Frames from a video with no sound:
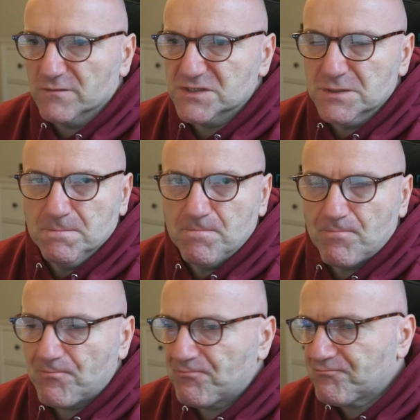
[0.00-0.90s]
F7.
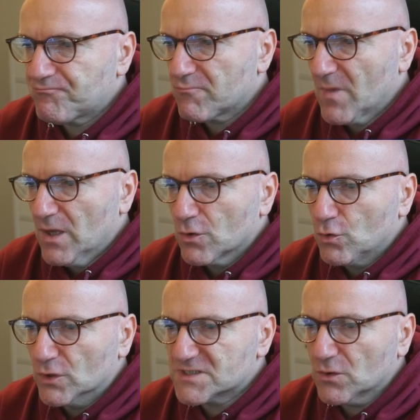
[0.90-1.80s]

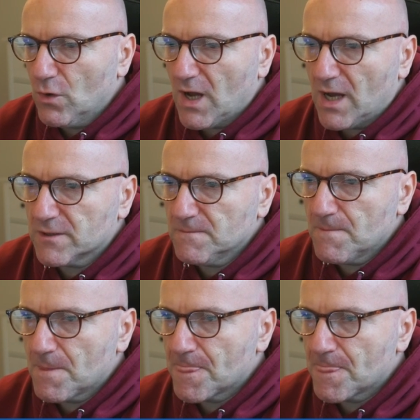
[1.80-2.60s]
Kurze Rochade.